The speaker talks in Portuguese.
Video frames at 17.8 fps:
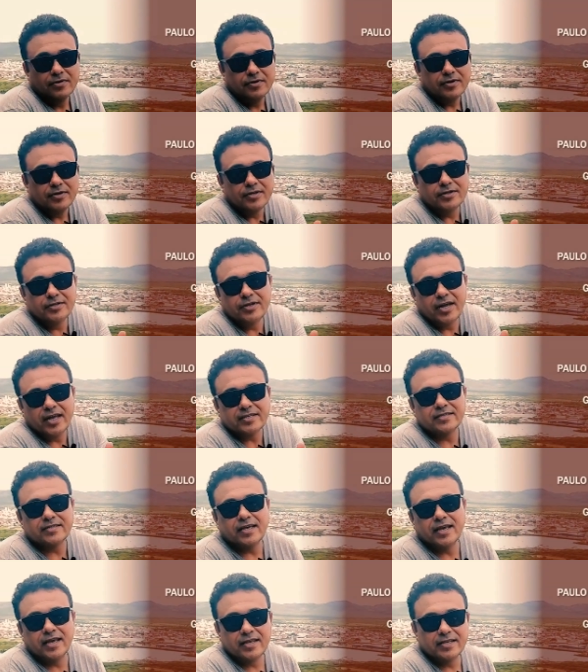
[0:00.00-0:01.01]
e da
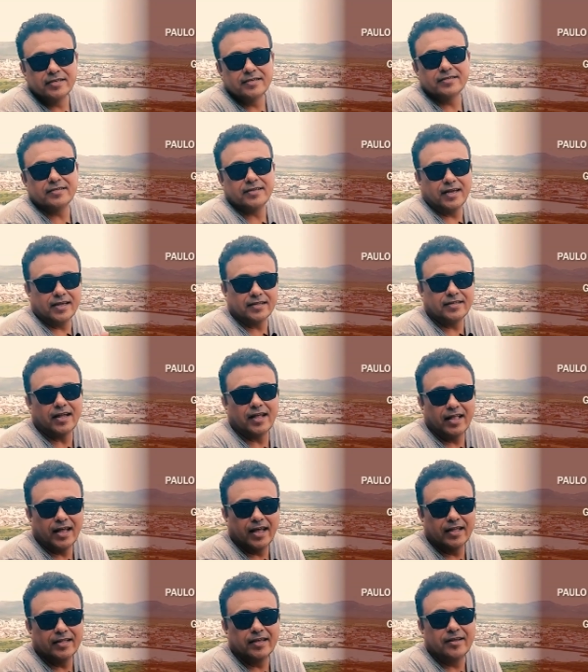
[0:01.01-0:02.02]
série Serra
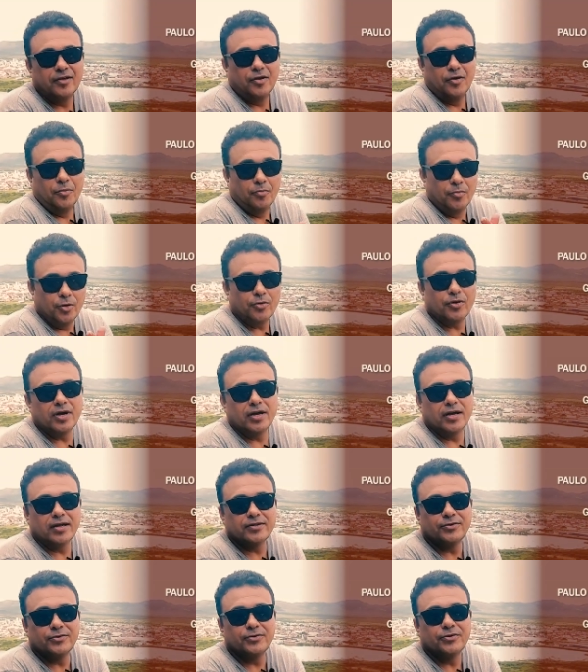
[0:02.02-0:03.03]
Talhada, Meu
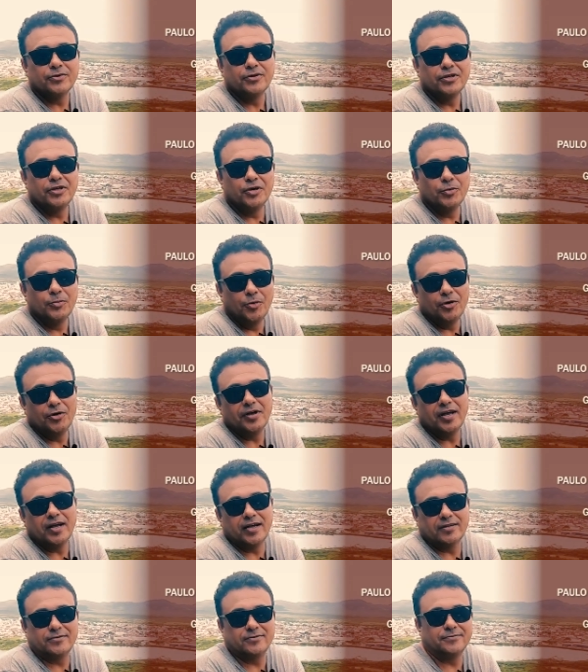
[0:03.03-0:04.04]
Canto e o Meu
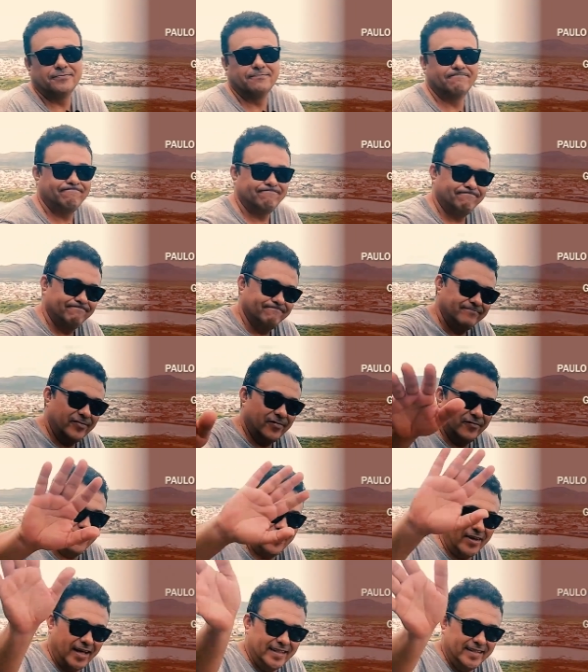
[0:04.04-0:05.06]
Encanto.
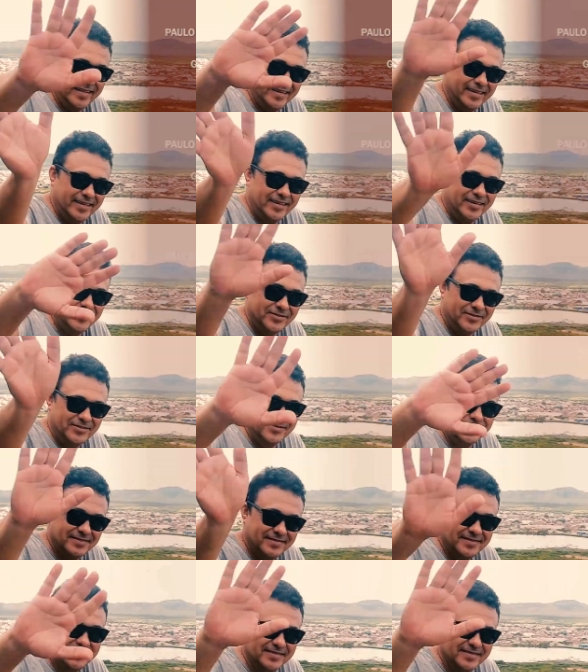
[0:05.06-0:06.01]
Valeu!